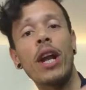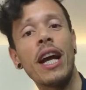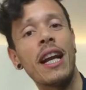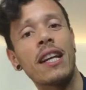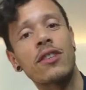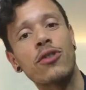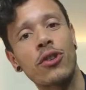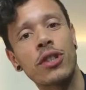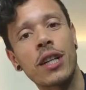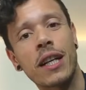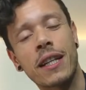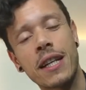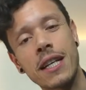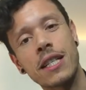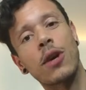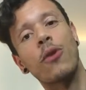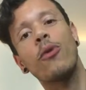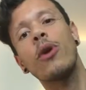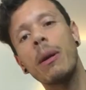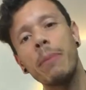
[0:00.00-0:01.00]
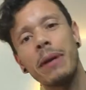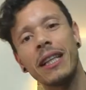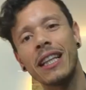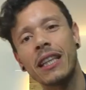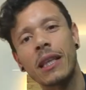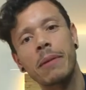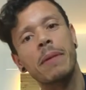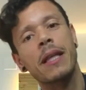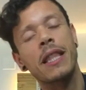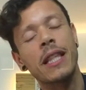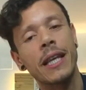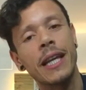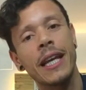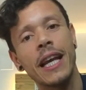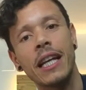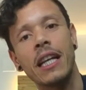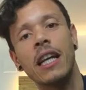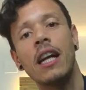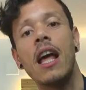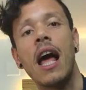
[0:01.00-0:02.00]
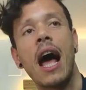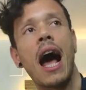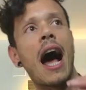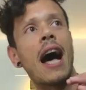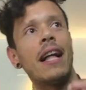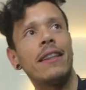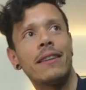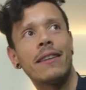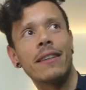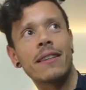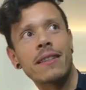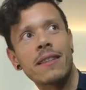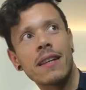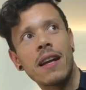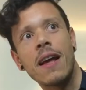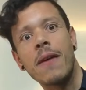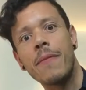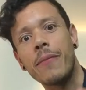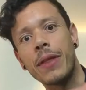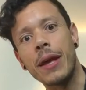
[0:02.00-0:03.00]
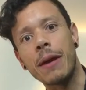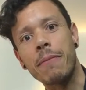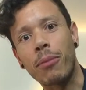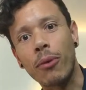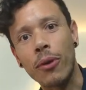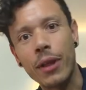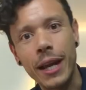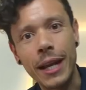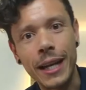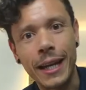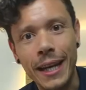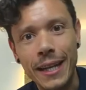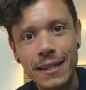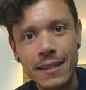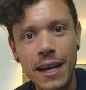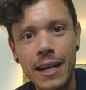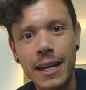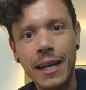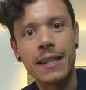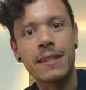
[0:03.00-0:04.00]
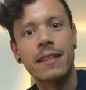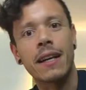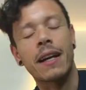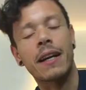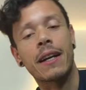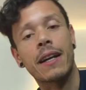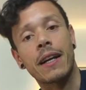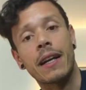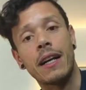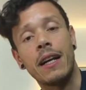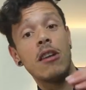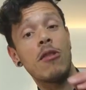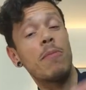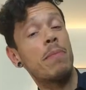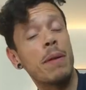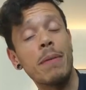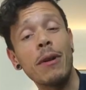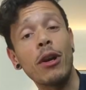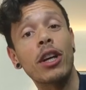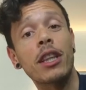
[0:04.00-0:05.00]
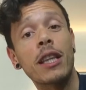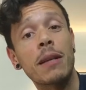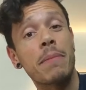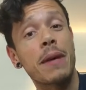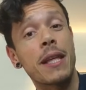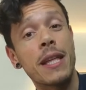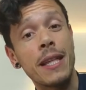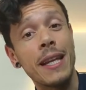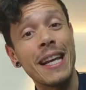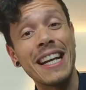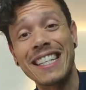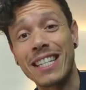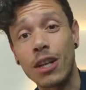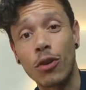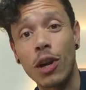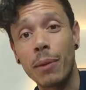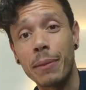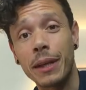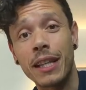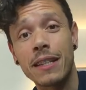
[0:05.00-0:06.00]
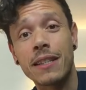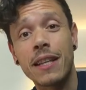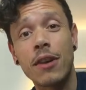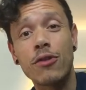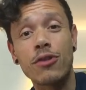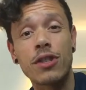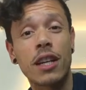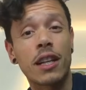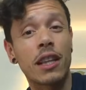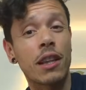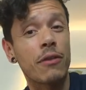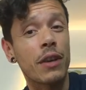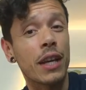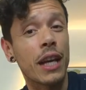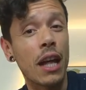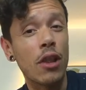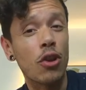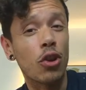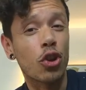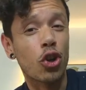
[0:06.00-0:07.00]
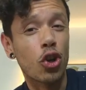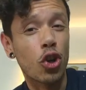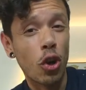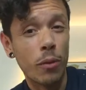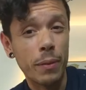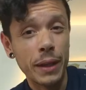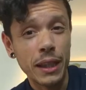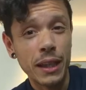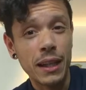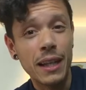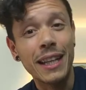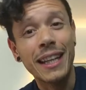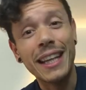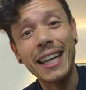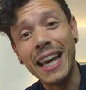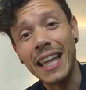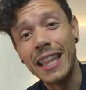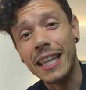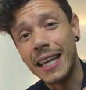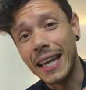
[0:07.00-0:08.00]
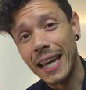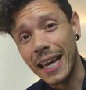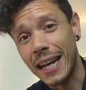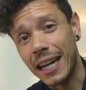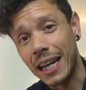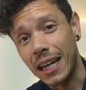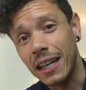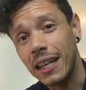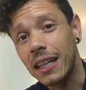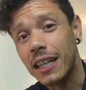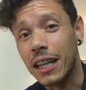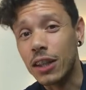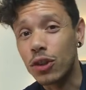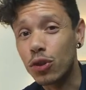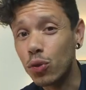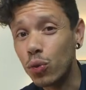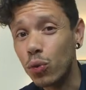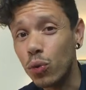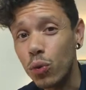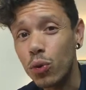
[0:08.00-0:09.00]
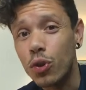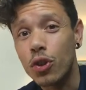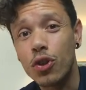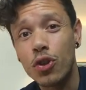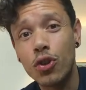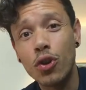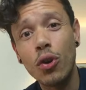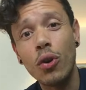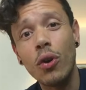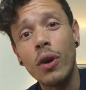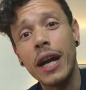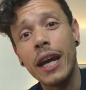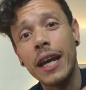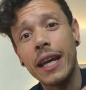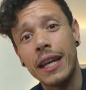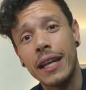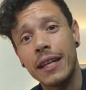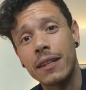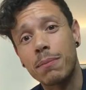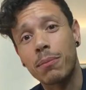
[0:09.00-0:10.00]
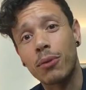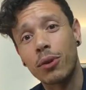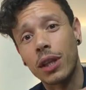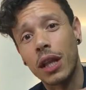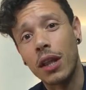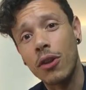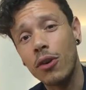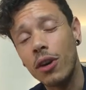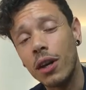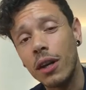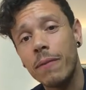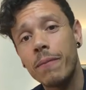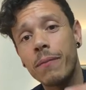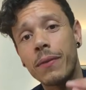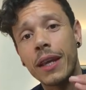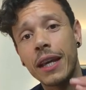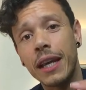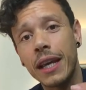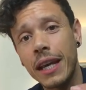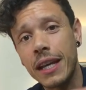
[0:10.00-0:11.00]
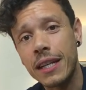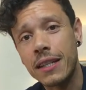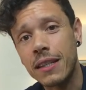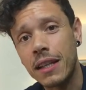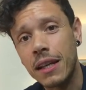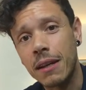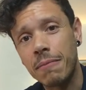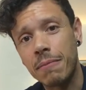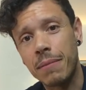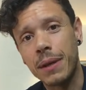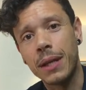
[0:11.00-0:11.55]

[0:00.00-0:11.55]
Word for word: una de las cosas que seguramente te pedirían antes de poder ingresar en esta carrera? Lo primero que te pedirían seguramente sería un certificado COVID que dijera que tú no eres portador de este